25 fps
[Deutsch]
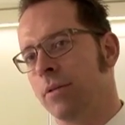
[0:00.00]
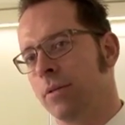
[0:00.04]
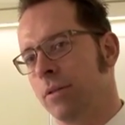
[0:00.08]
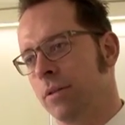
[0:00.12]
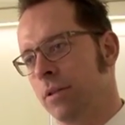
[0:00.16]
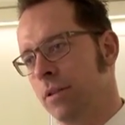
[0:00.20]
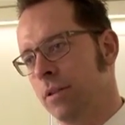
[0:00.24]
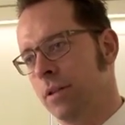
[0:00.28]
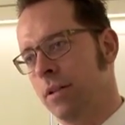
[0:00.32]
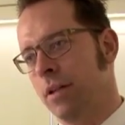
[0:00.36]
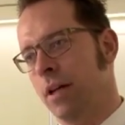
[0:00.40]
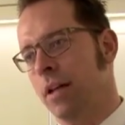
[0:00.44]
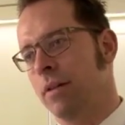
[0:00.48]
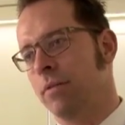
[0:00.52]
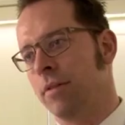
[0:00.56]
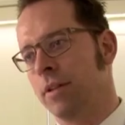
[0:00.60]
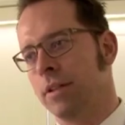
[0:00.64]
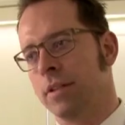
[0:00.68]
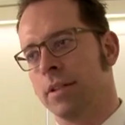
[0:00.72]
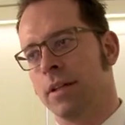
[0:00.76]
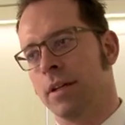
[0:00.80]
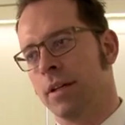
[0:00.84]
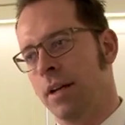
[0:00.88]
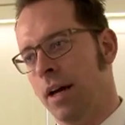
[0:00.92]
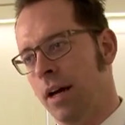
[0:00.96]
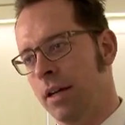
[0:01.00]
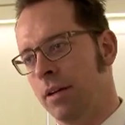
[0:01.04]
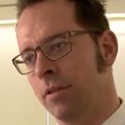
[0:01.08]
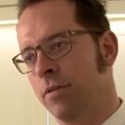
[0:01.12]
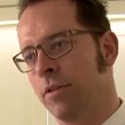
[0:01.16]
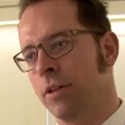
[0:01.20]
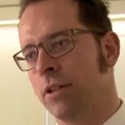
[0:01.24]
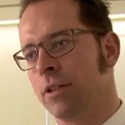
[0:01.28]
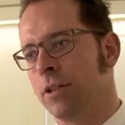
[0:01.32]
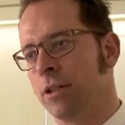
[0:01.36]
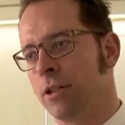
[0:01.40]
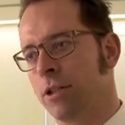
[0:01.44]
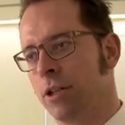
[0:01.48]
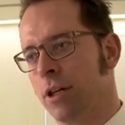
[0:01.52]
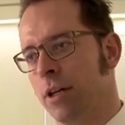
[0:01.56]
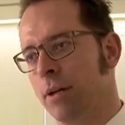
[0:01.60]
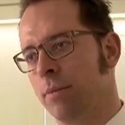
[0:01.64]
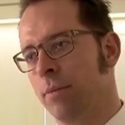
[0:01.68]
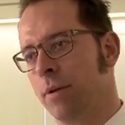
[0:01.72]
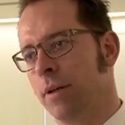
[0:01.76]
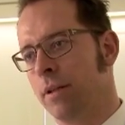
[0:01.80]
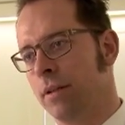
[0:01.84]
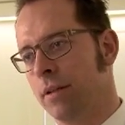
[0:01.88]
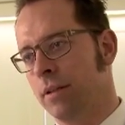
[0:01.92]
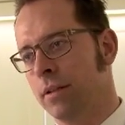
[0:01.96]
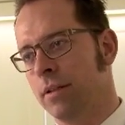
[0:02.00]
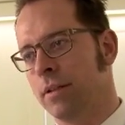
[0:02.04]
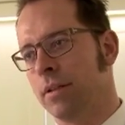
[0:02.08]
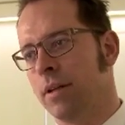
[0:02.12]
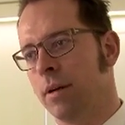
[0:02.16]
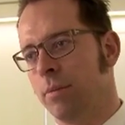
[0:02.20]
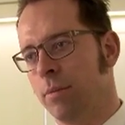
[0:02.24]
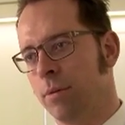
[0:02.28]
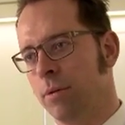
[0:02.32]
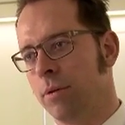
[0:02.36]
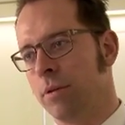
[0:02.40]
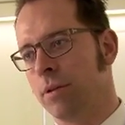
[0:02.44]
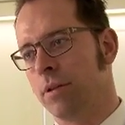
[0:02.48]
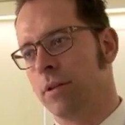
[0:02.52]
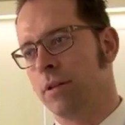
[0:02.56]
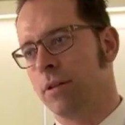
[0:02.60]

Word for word: und teilweise an einer Fensterscheibe, die ist kaputt.